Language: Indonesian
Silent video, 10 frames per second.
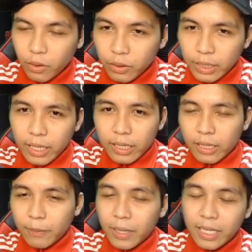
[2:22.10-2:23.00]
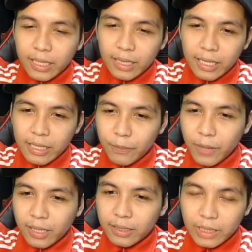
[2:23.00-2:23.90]
Oke, okay, kepada yang tanya
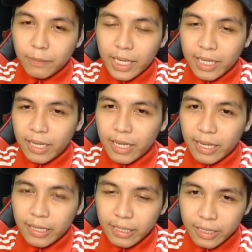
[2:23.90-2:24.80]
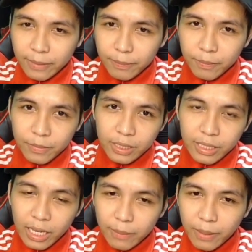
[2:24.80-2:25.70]
bang, gimana nak redeem di
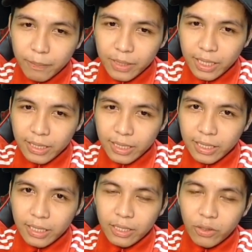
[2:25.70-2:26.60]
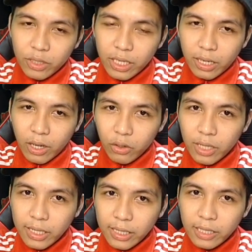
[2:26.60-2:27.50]
dalam aplikasi ini? Oke, okay, kalau
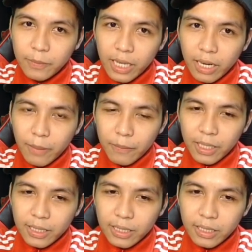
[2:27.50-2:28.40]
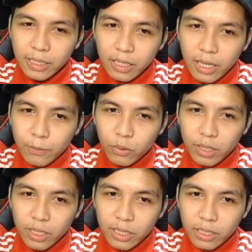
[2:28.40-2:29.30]
nak redeem di dalam aplikasi ini, kamu
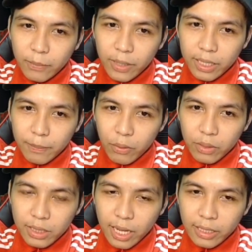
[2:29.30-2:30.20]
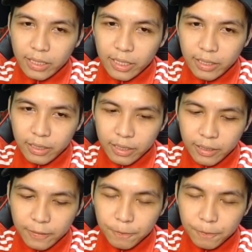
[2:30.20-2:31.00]
klik di bagian bawah sekali nih, nih.